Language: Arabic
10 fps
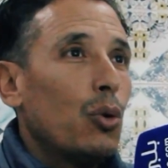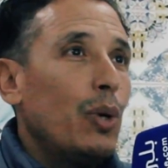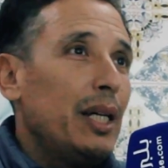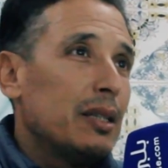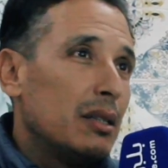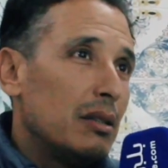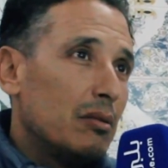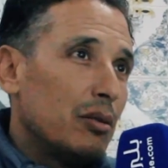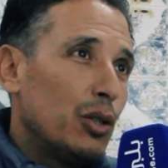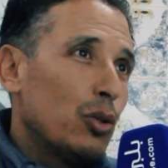واحد
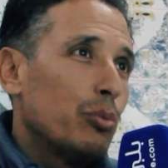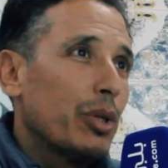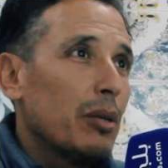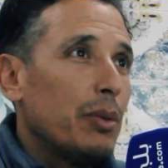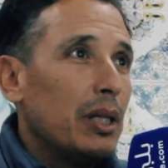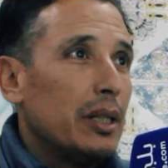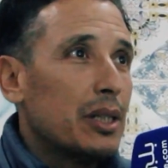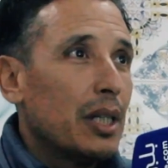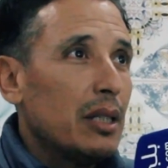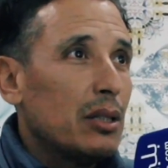يوم قبل
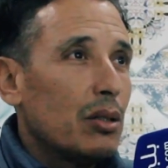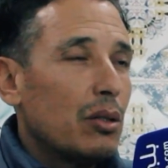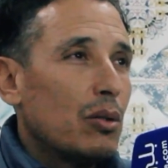الإشهاد